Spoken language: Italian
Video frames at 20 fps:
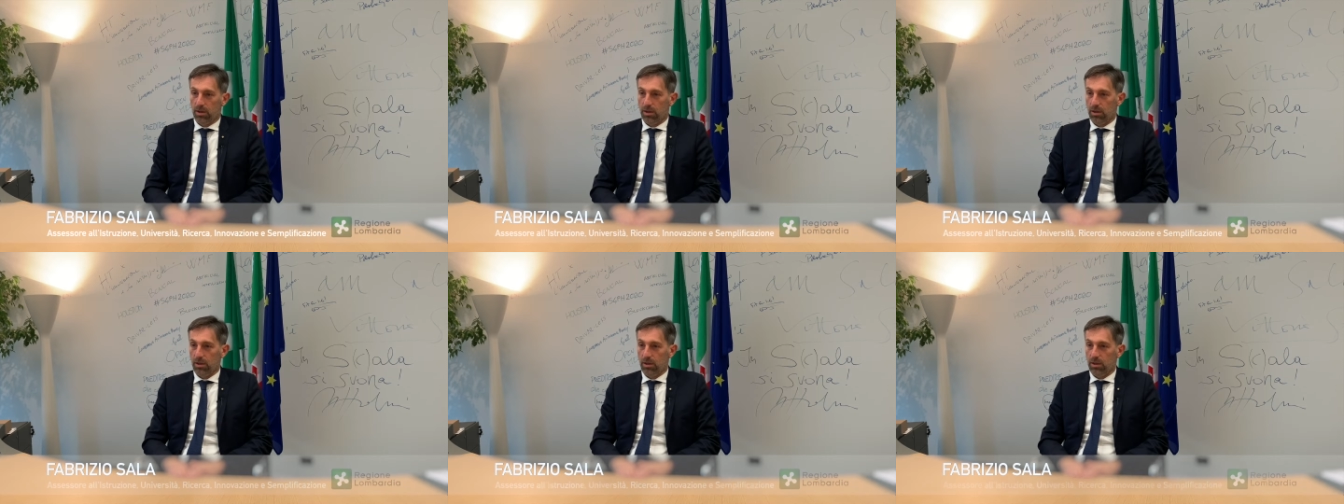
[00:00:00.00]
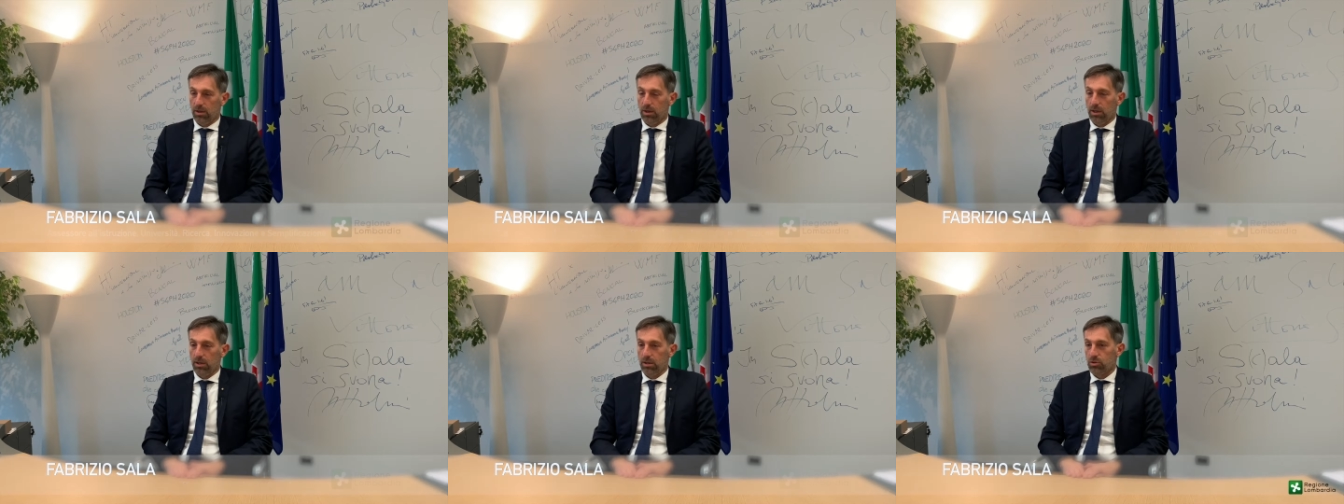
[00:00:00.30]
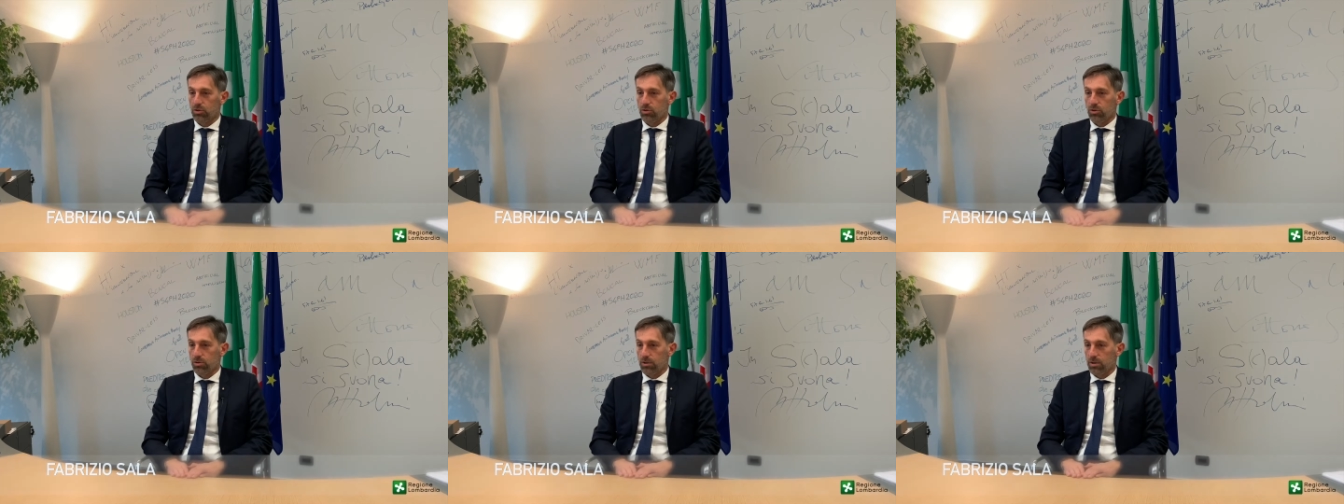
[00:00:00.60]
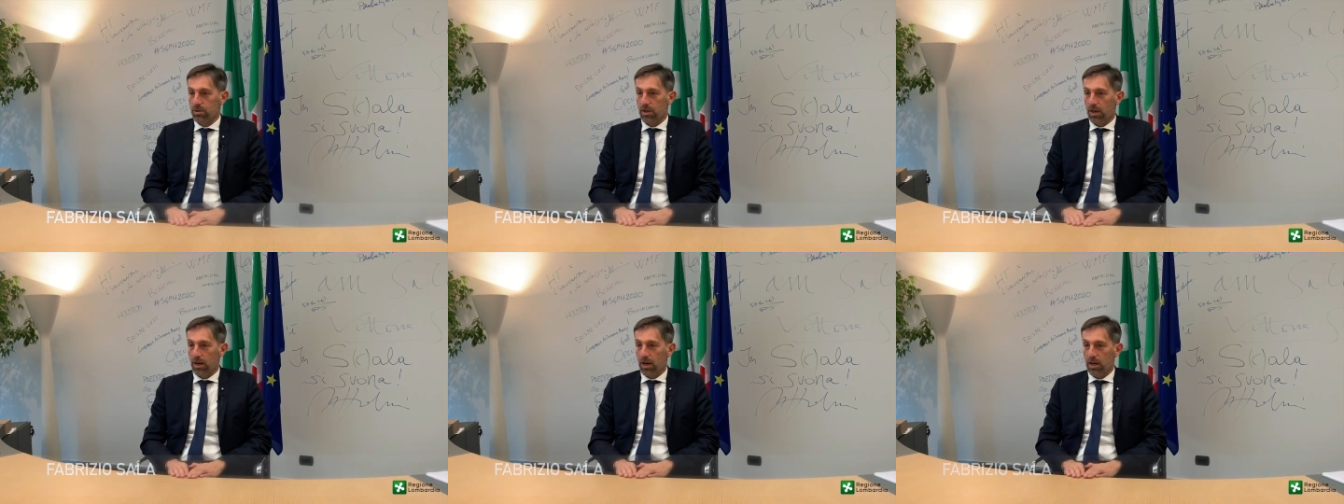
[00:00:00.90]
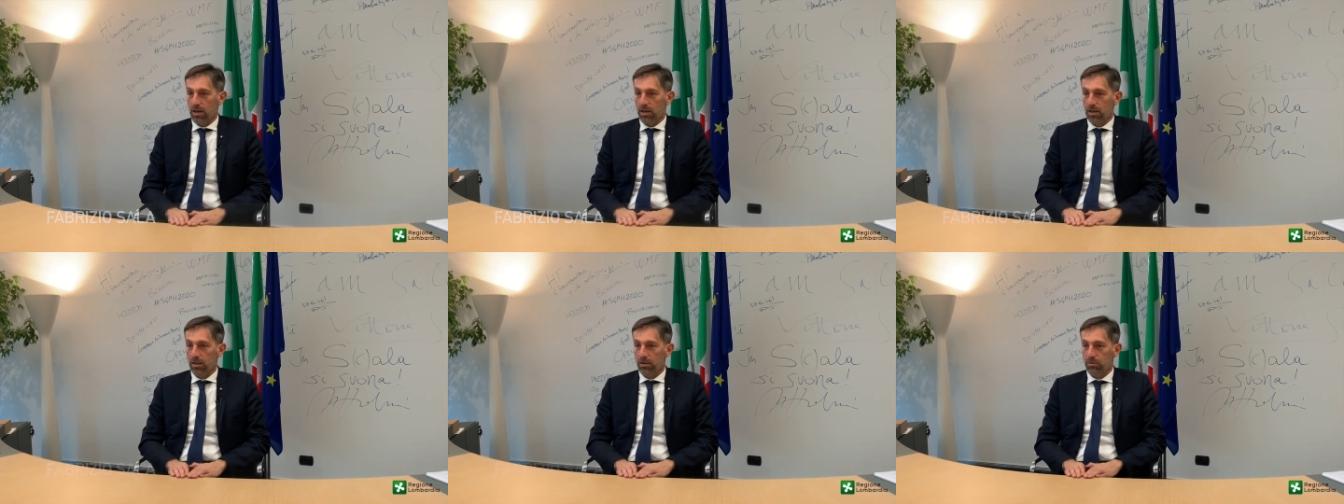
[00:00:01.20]
eh, negli scorsi tre
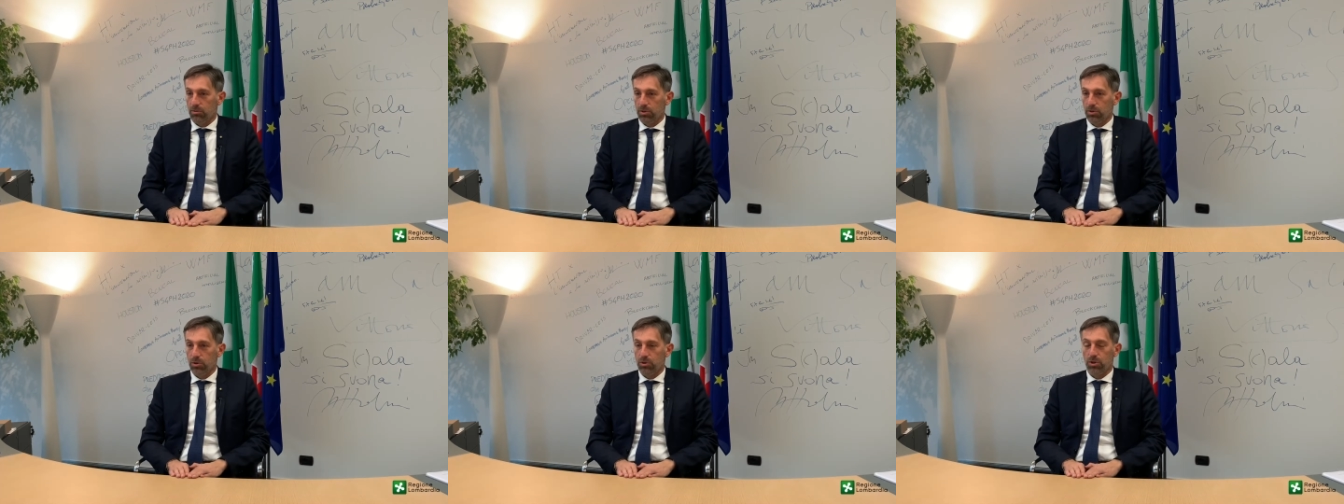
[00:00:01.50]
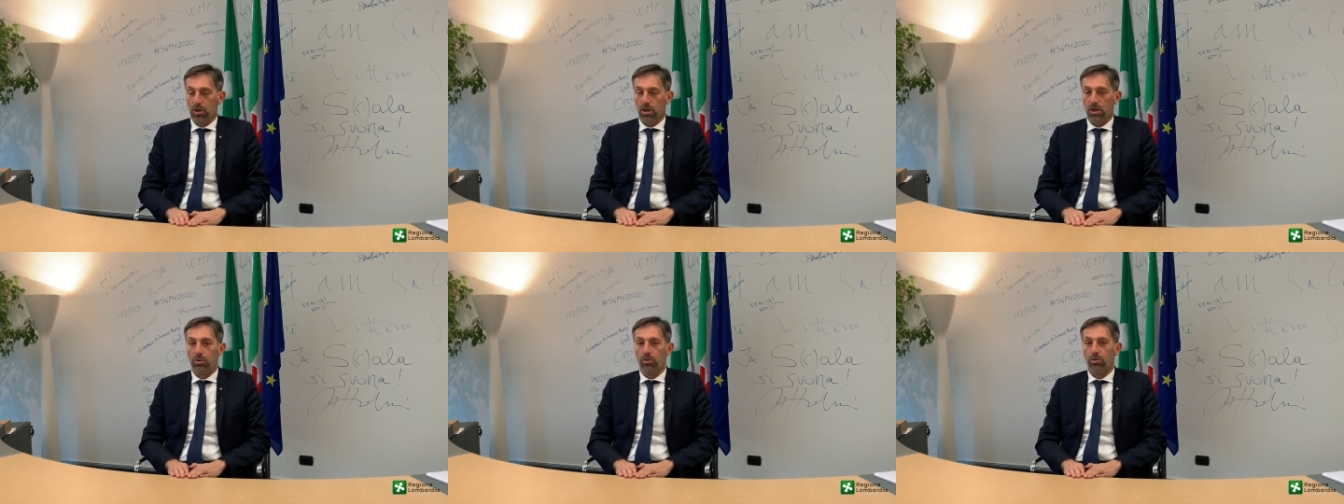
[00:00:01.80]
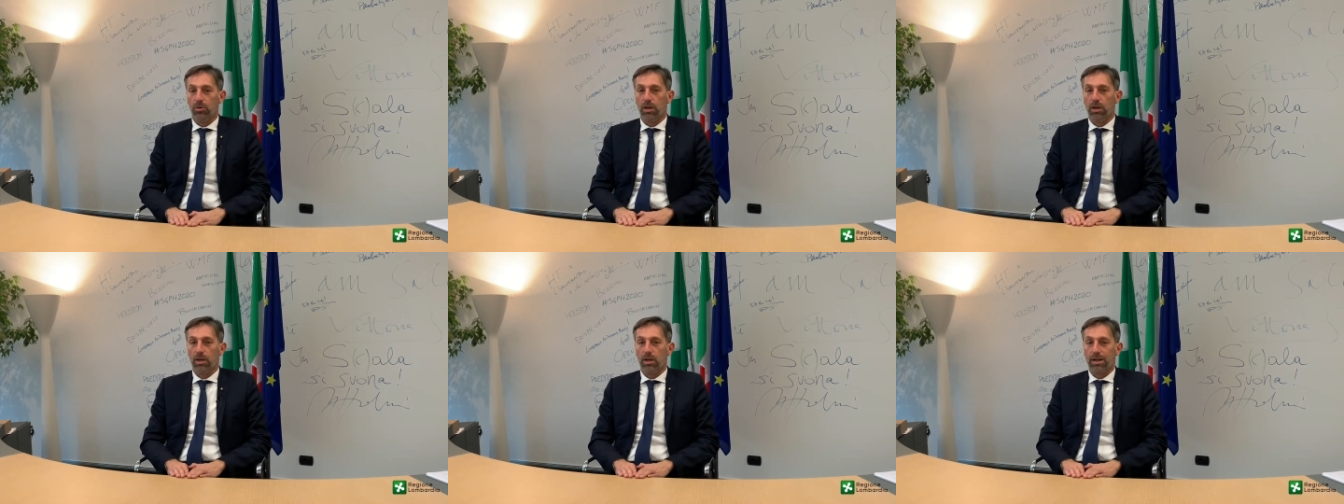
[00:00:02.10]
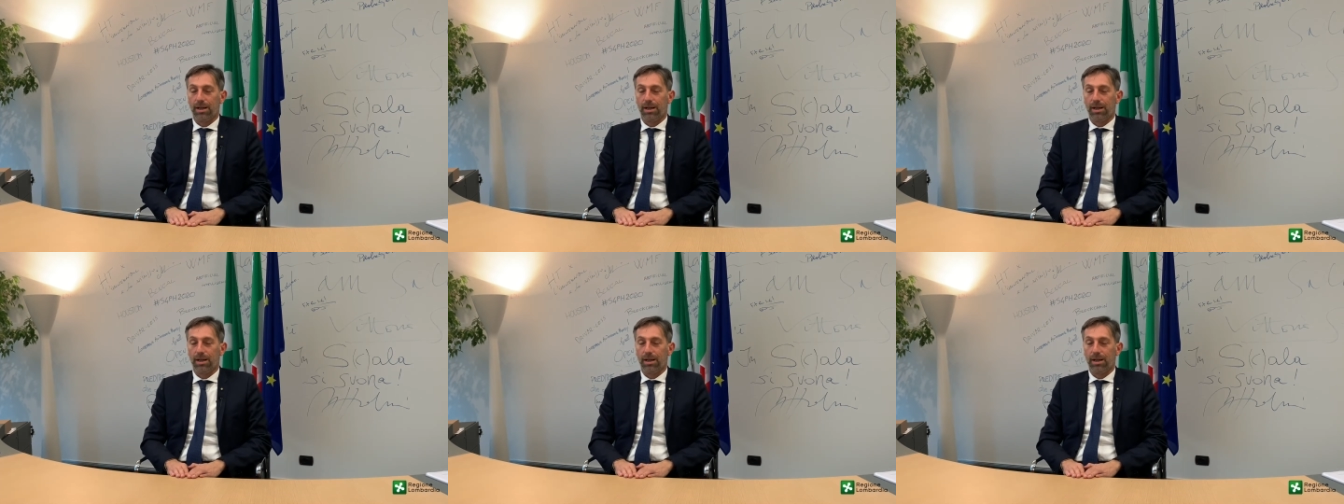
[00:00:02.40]
anni, quindi c'è un